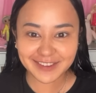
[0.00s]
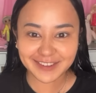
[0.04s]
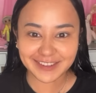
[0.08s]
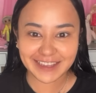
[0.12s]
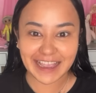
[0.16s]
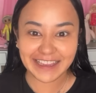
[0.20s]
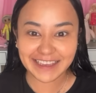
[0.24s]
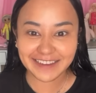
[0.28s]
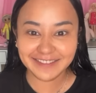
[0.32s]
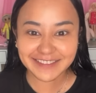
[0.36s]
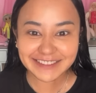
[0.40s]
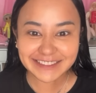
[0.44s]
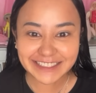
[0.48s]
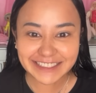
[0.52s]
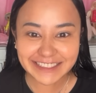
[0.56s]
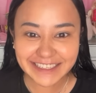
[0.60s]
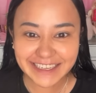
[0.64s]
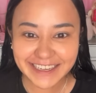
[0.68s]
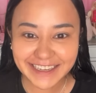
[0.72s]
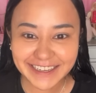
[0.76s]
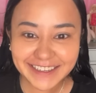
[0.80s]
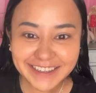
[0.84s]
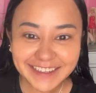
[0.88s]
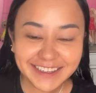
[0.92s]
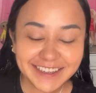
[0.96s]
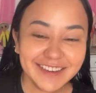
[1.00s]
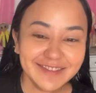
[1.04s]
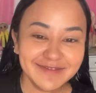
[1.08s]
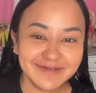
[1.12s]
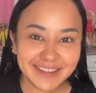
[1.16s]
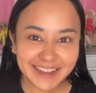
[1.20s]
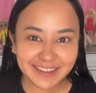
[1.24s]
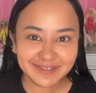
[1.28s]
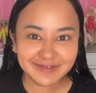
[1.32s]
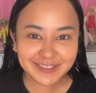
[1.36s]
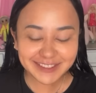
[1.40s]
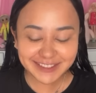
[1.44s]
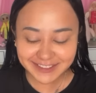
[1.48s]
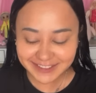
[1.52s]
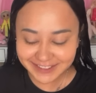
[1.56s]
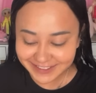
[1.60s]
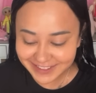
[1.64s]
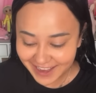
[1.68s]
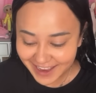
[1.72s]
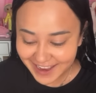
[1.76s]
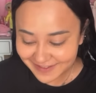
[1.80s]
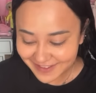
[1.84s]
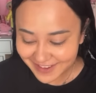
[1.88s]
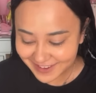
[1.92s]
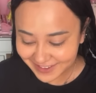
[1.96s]
nervios, ah, ya lo enseñé. Me dan muchos
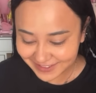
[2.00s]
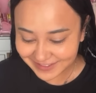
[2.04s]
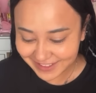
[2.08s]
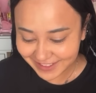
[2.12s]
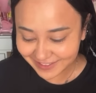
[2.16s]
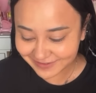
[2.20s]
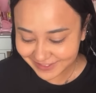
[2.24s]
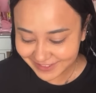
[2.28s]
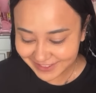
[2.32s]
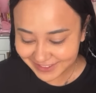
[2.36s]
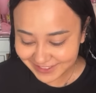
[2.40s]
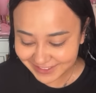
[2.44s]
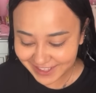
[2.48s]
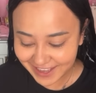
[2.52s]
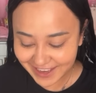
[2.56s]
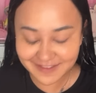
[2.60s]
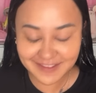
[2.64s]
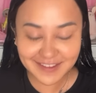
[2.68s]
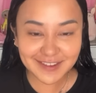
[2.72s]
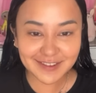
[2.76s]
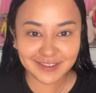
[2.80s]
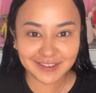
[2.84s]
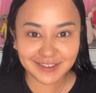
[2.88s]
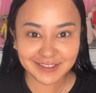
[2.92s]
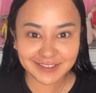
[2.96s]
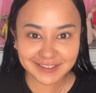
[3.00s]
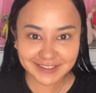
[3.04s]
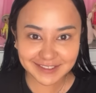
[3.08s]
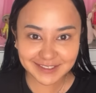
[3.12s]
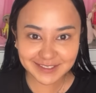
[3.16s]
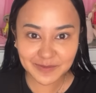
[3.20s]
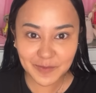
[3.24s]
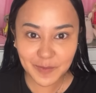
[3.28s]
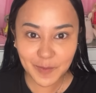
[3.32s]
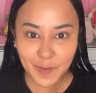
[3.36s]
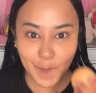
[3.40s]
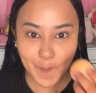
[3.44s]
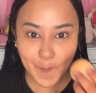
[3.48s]
nervios, me dan muchos nervios.